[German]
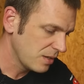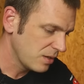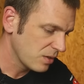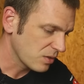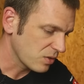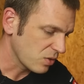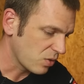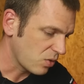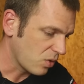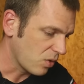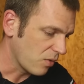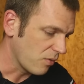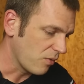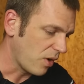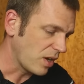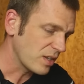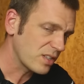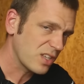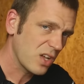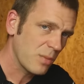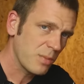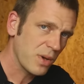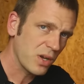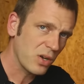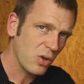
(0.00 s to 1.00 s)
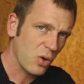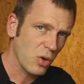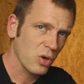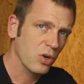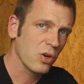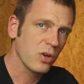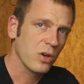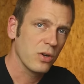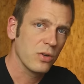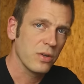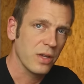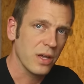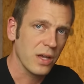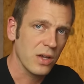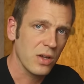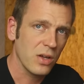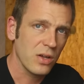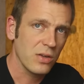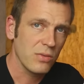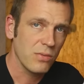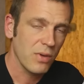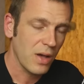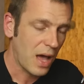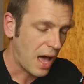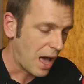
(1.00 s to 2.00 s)
So, was haben wir noch?
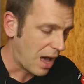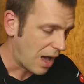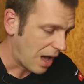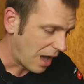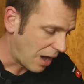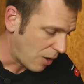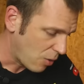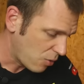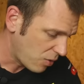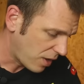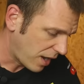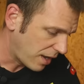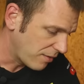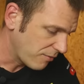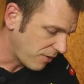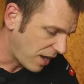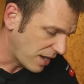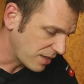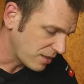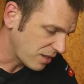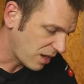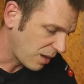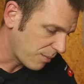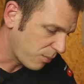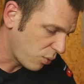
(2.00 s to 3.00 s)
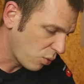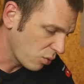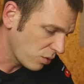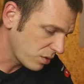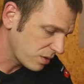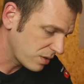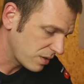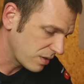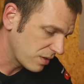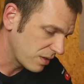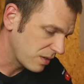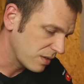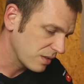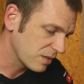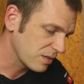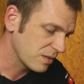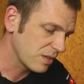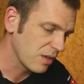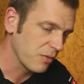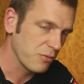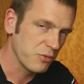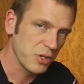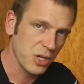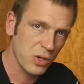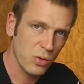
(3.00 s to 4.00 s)
Ja, auch ein weiterer Punkt ist
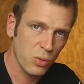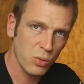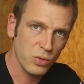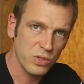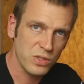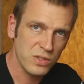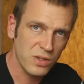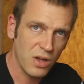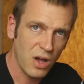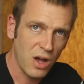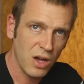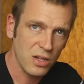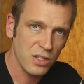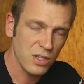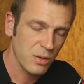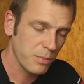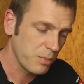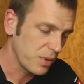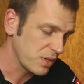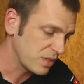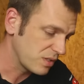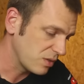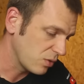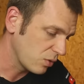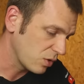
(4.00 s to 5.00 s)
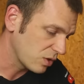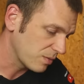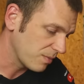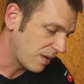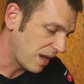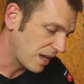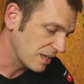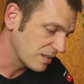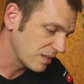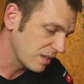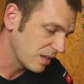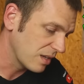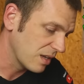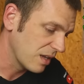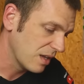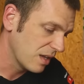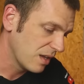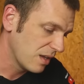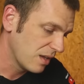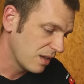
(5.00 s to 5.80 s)
der Wirkungsgrad bzw.